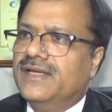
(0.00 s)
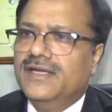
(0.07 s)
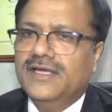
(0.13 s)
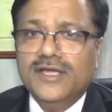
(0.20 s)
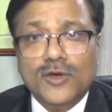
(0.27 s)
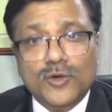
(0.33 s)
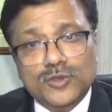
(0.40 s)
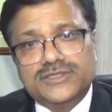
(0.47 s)

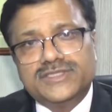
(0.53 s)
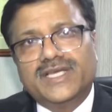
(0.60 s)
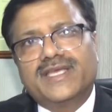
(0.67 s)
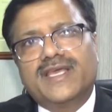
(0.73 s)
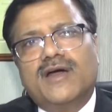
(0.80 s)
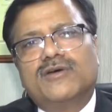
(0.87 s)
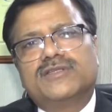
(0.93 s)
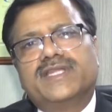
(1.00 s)
हैं उससे
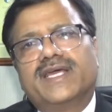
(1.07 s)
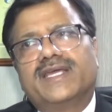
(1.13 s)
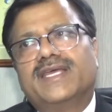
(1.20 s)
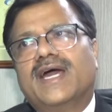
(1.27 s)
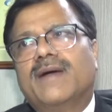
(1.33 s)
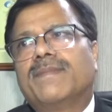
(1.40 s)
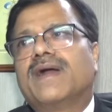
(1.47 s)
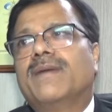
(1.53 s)
क्या होता है कि
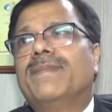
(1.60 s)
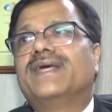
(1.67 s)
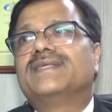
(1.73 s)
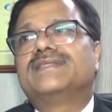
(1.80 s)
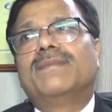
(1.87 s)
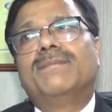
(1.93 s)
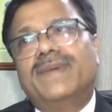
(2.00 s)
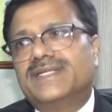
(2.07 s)
आपका
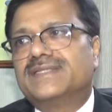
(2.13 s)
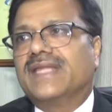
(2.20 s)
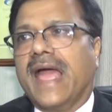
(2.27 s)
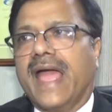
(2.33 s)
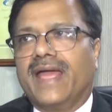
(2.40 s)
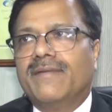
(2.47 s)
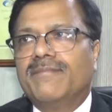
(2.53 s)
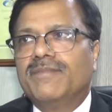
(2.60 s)
पैसा बढ़ता
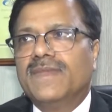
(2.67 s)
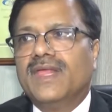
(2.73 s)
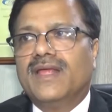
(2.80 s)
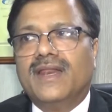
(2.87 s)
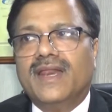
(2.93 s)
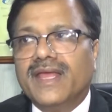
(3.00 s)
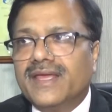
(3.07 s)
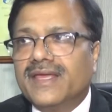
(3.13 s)
है
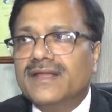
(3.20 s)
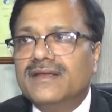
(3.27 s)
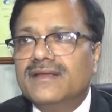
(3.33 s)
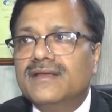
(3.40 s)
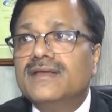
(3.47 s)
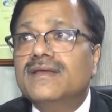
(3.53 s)
लेकिन